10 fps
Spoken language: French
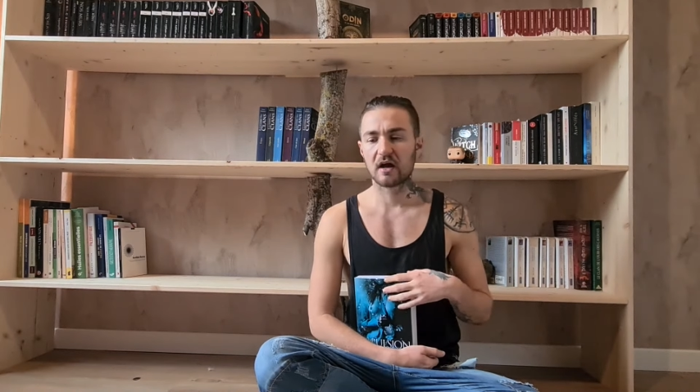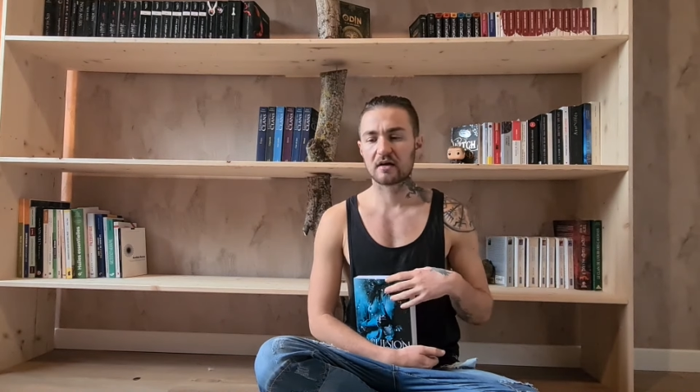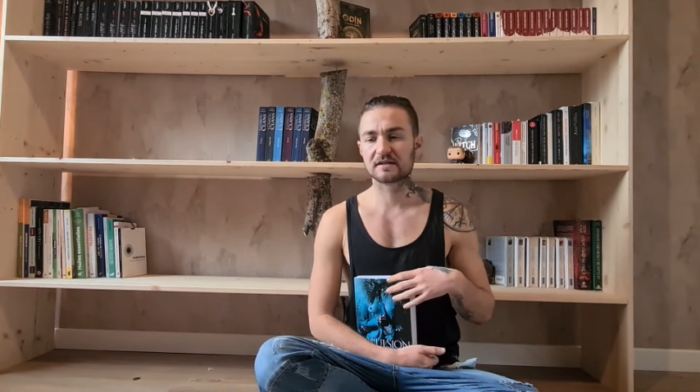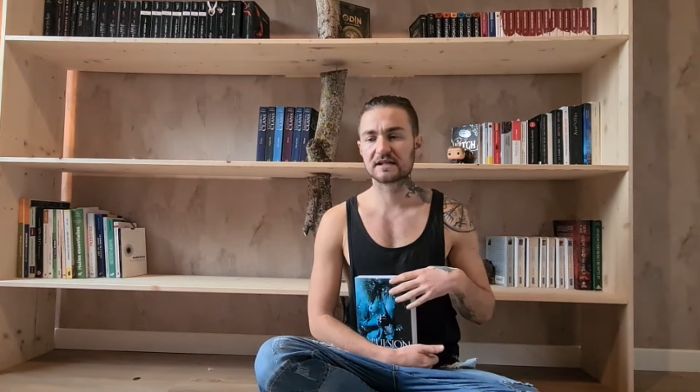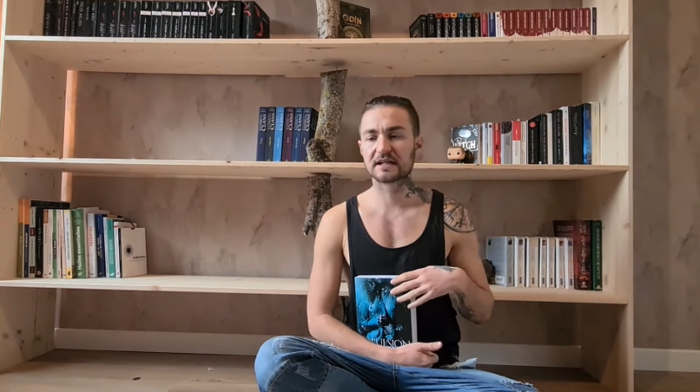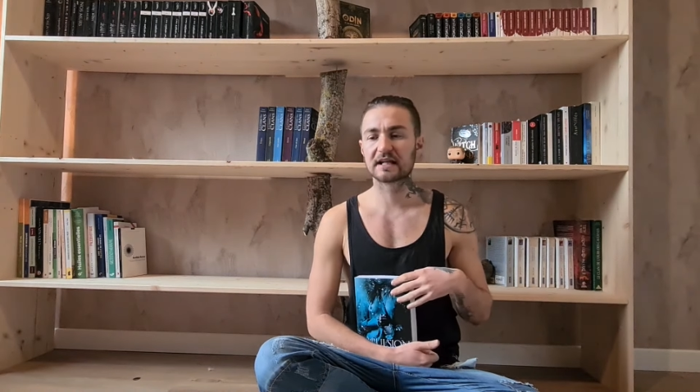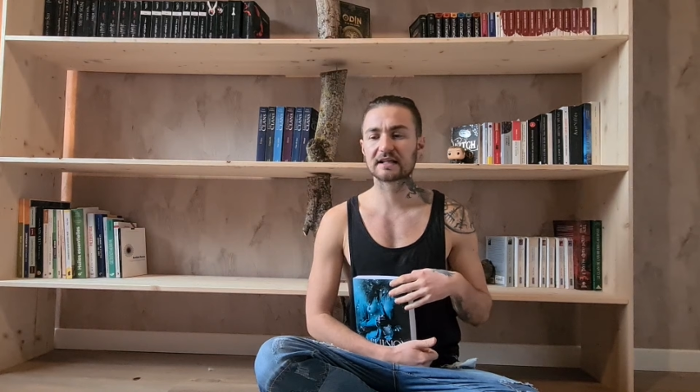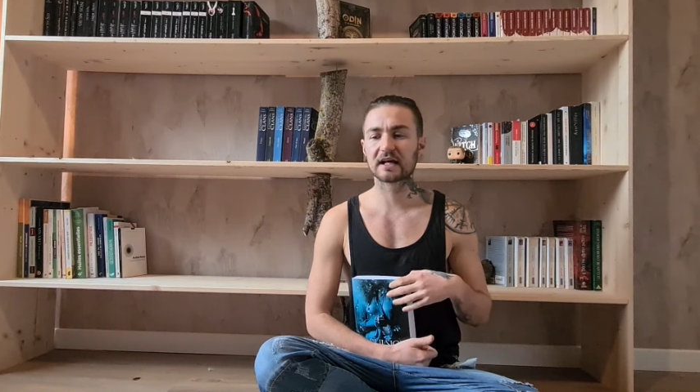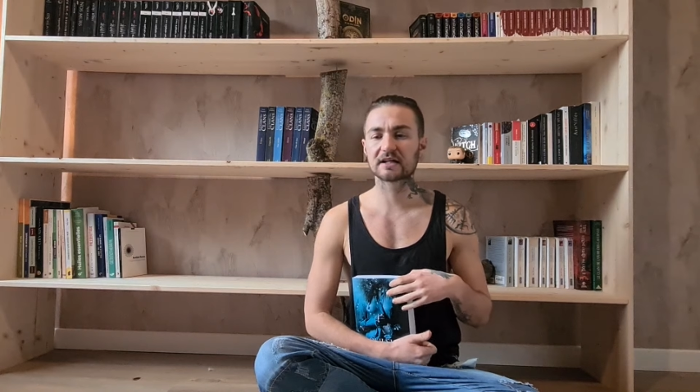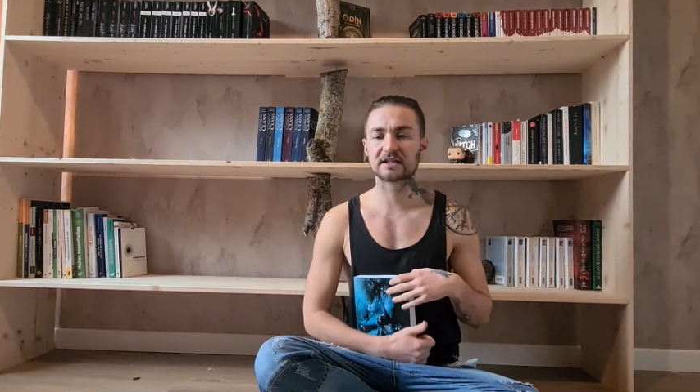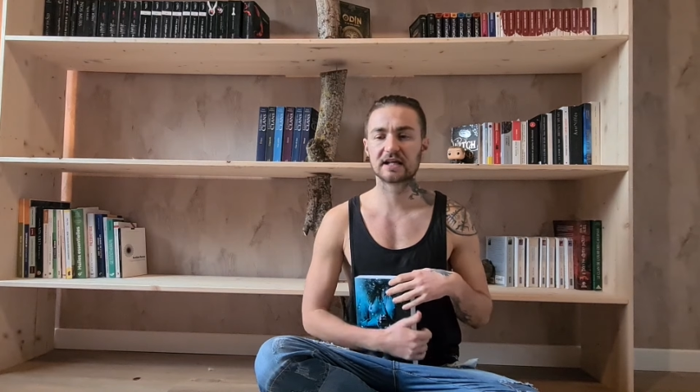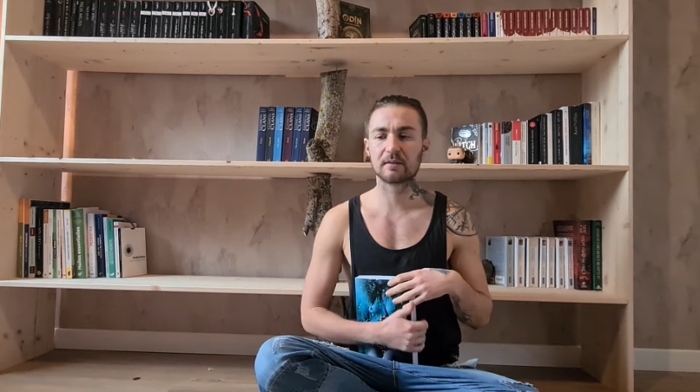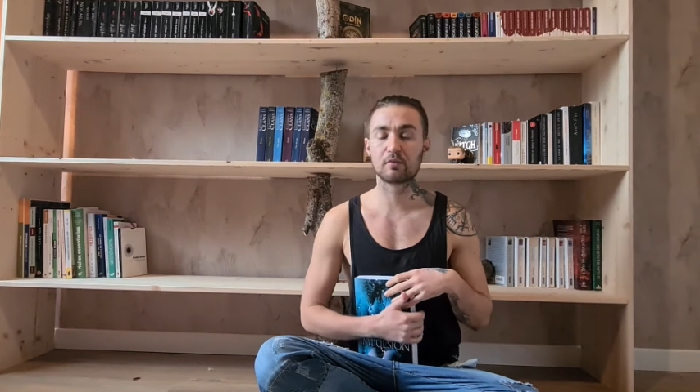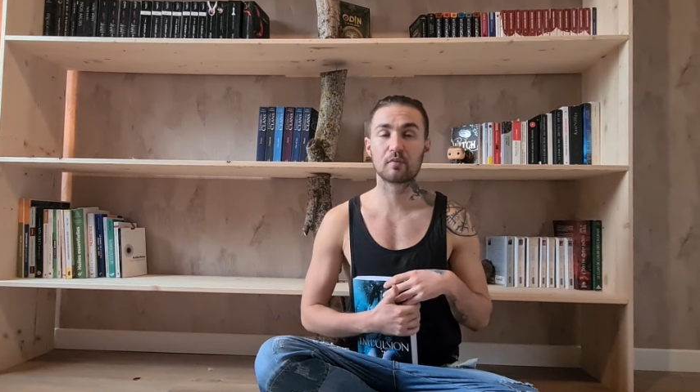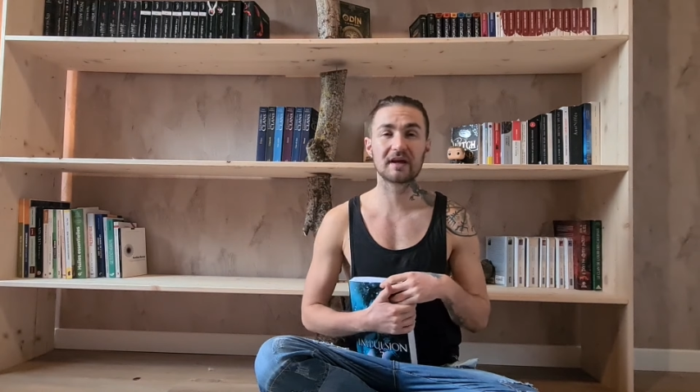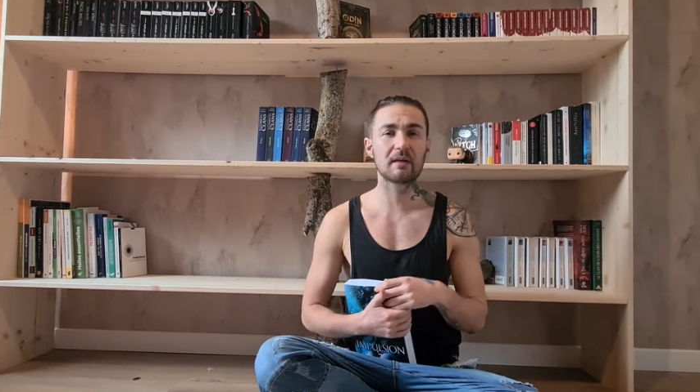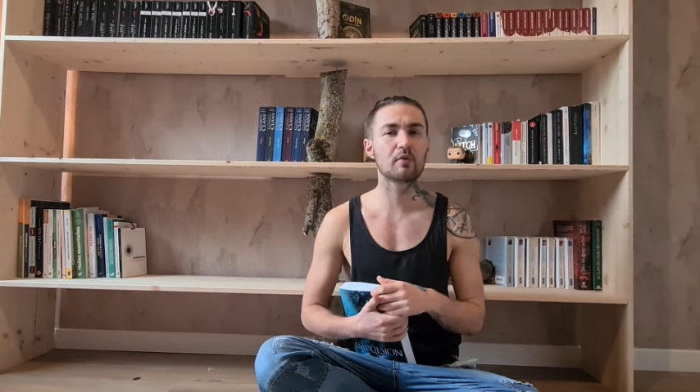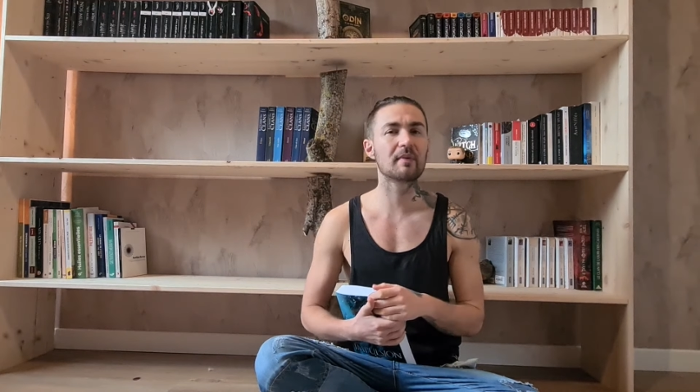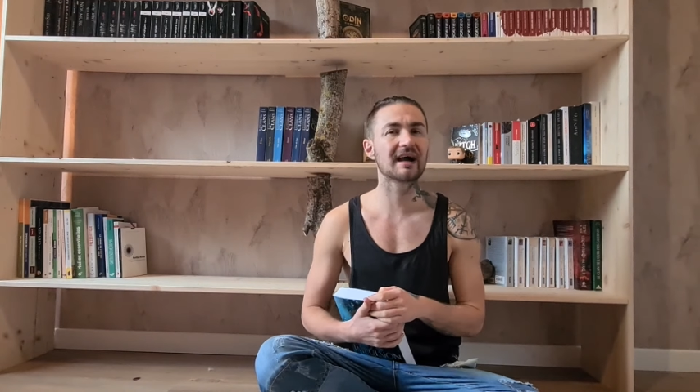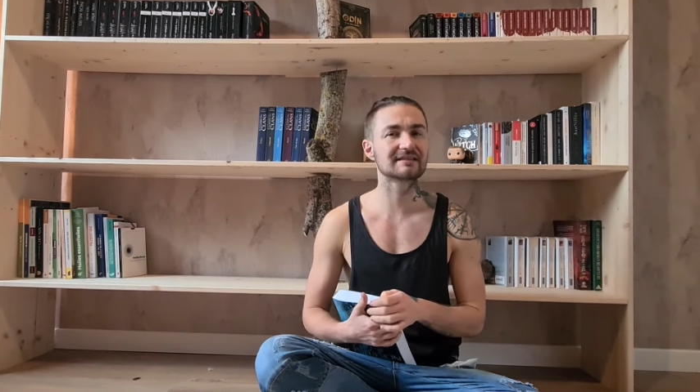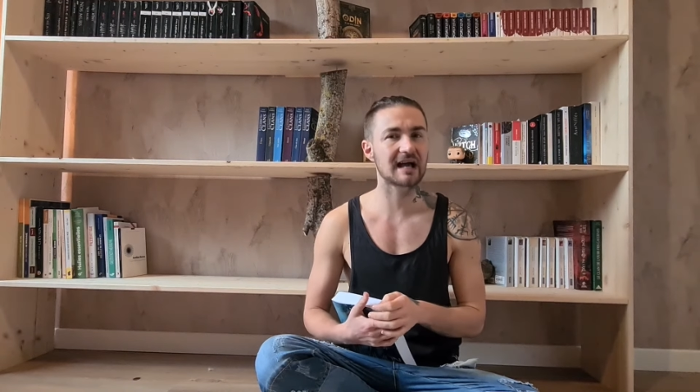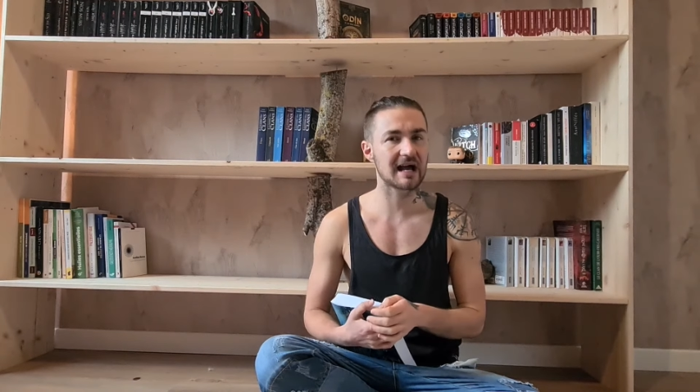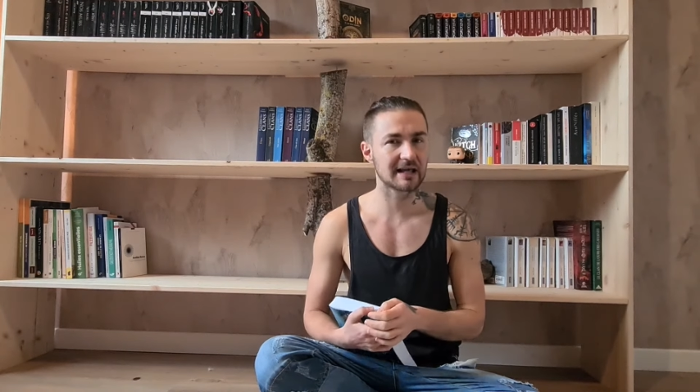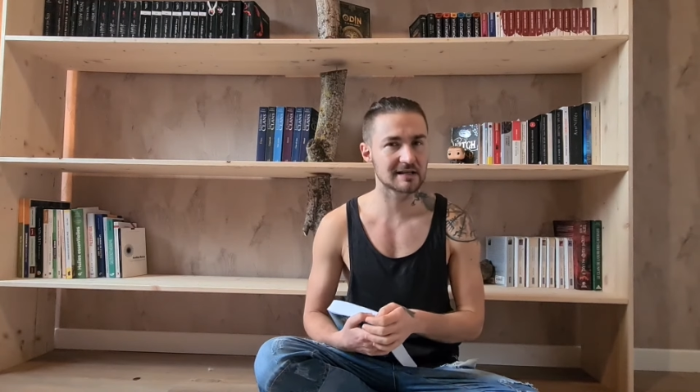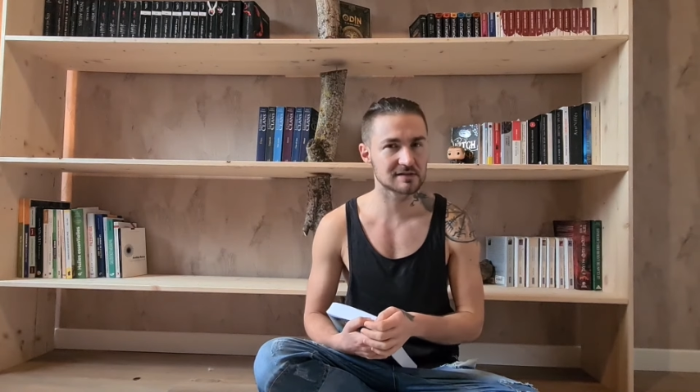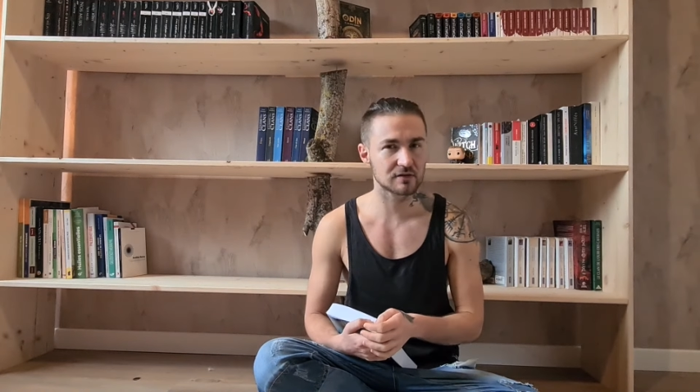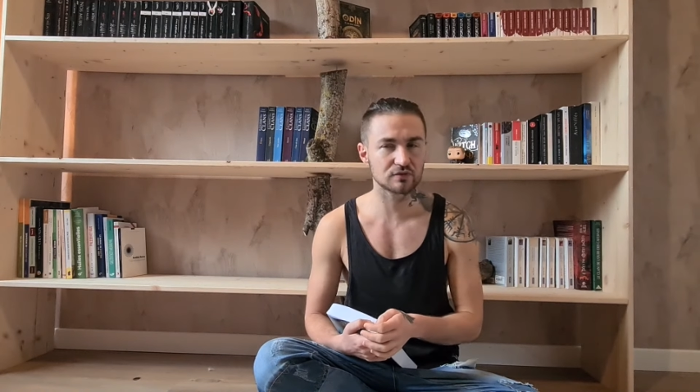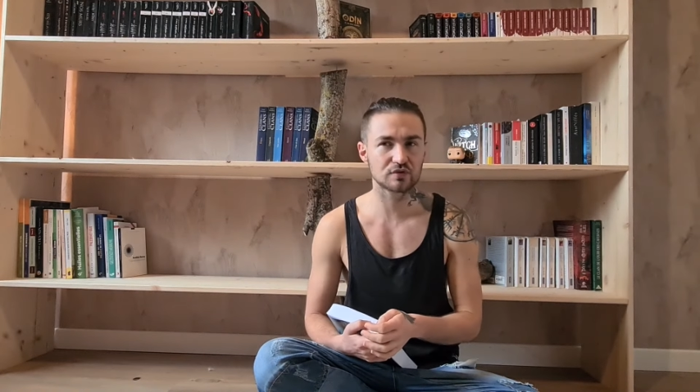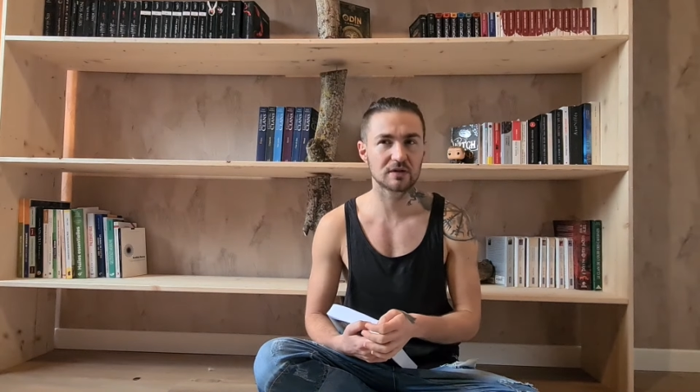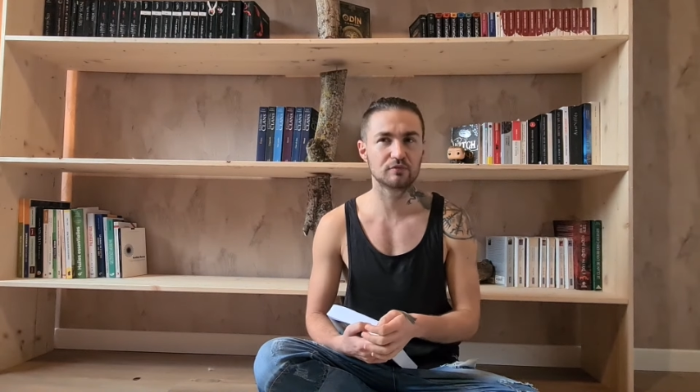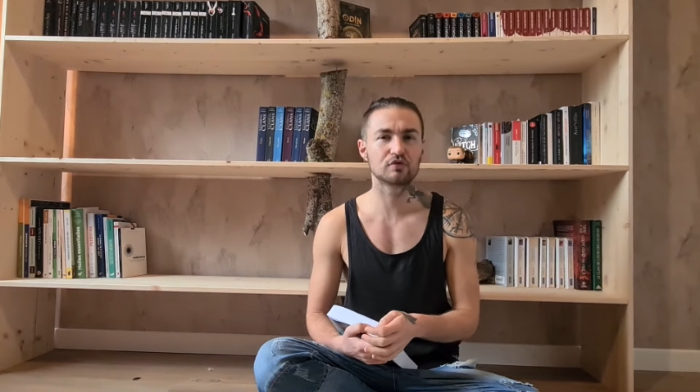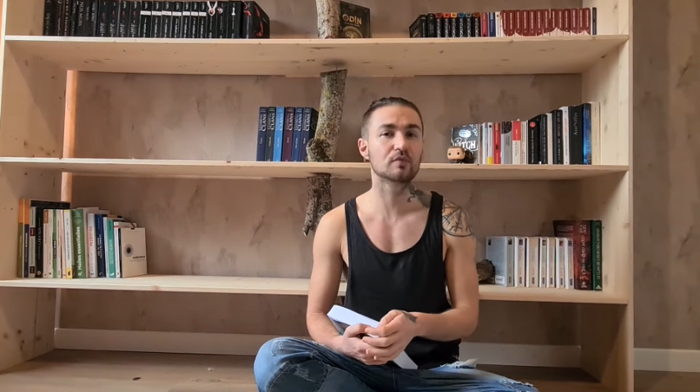Euh, c'est quelqu'un qui est paumé, elle peut paraître agaçante au début,